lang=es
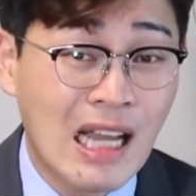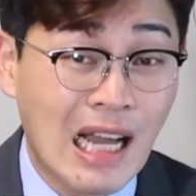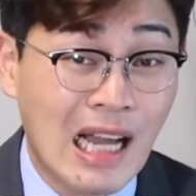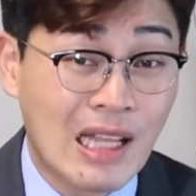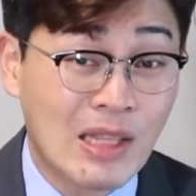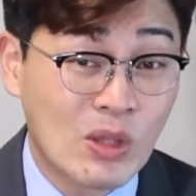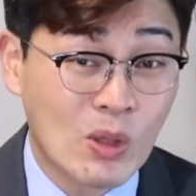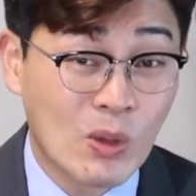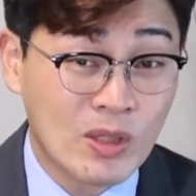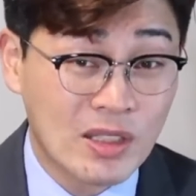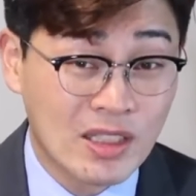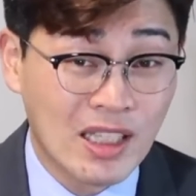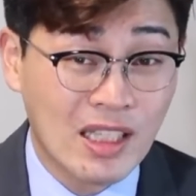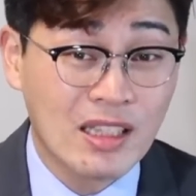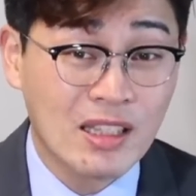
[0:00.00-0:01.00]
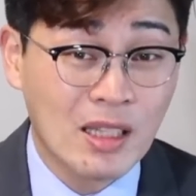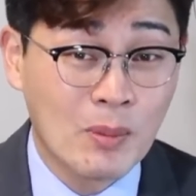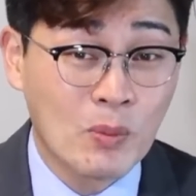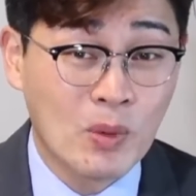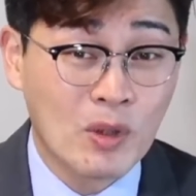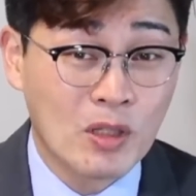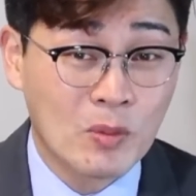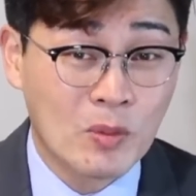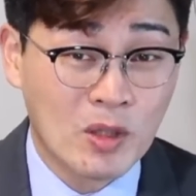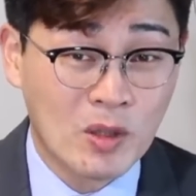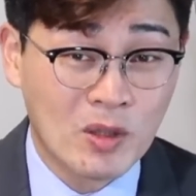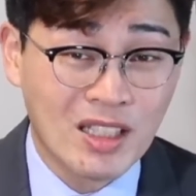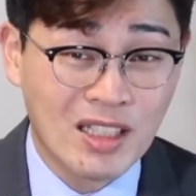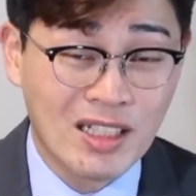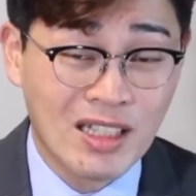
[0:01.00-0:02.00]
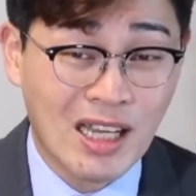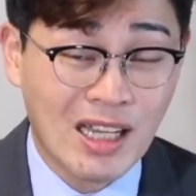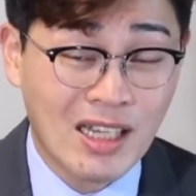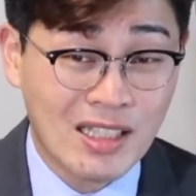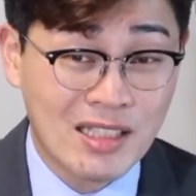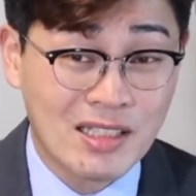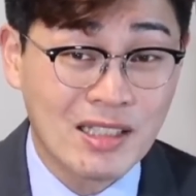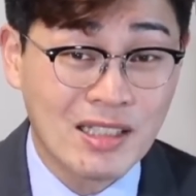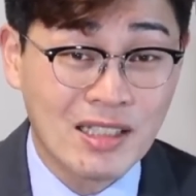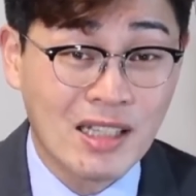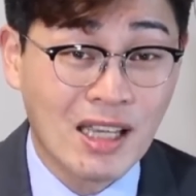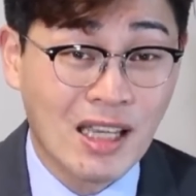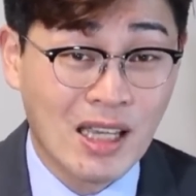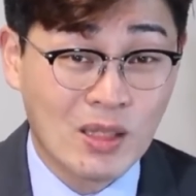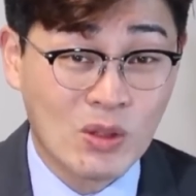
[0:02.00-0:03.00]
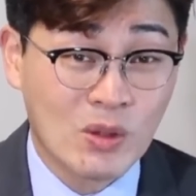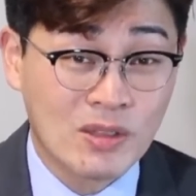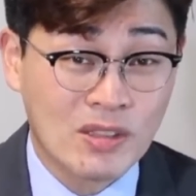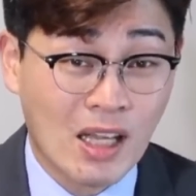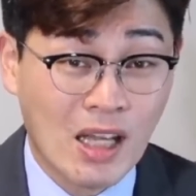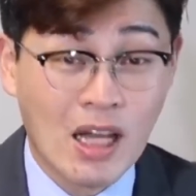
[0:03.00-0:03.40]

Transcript: antioxidante por medio de la alicina en los